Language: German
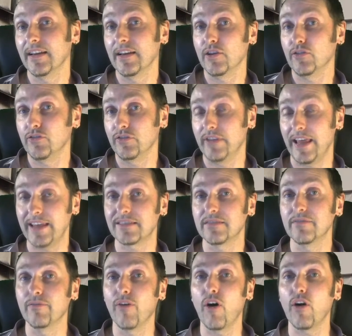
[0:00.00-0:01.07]

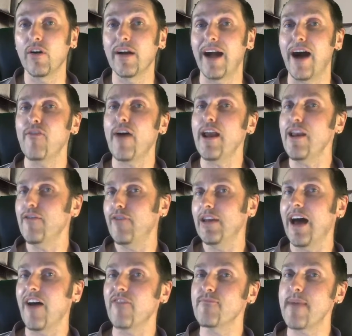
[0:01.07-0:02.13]
nächsten Wochen auf alle
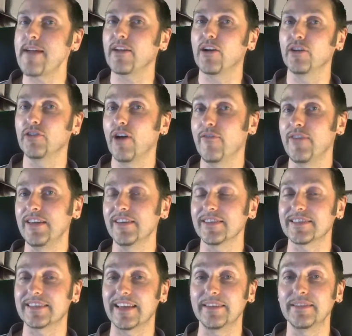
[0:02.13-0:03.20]
Fälle auf meinem Kanal
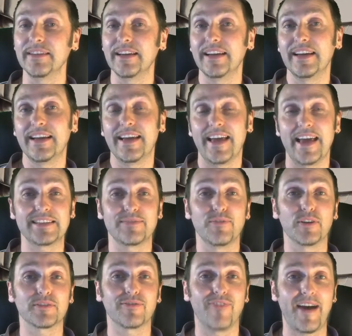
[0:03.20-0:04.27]
wiedersehen. Es
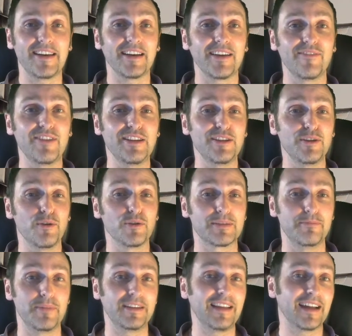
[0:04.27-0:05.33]
wird weitere
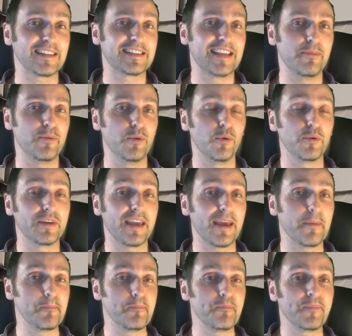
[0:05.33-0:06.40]
Videos mit der CPU
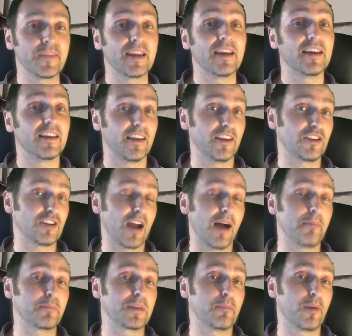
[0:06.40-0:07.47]
geben. Ich
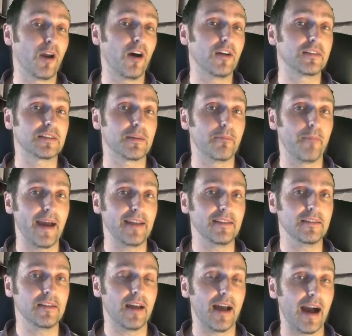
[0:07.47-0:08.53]
habe geplant,
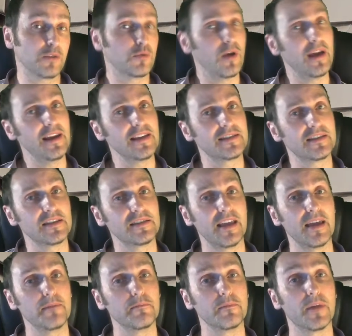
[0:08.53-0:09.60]
mein aktuelles
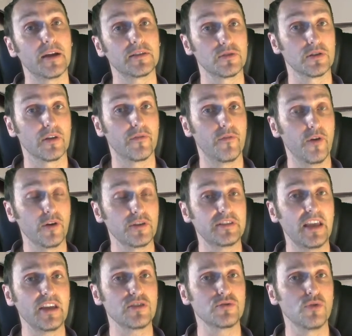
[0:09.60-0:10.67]
System zu einer
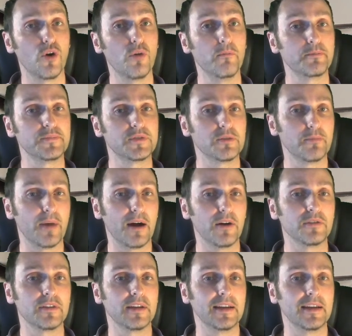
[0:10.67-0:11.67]
Workstation umzubauen.